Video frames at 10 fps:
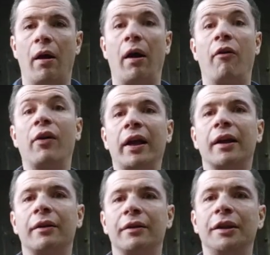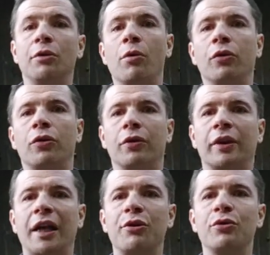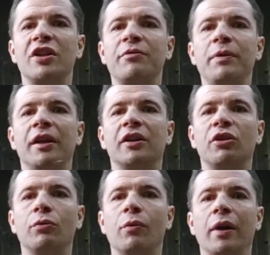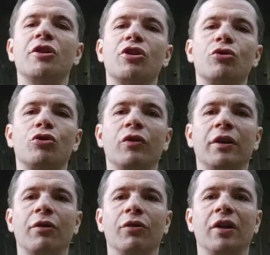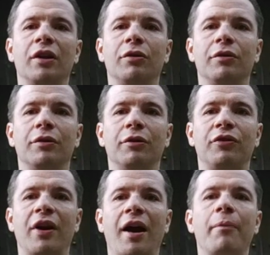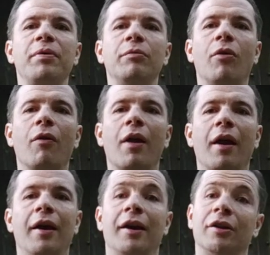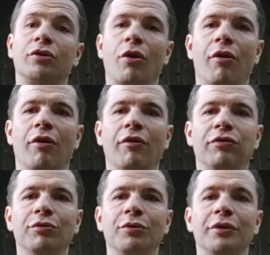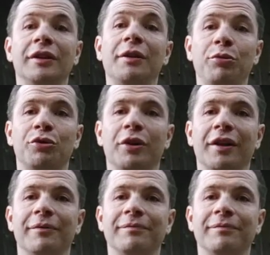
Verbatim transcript: Alors voilà euh, qui demande quelques explications, c'est ce que je vais tenter de, faire rapidement sans vous déboussoler.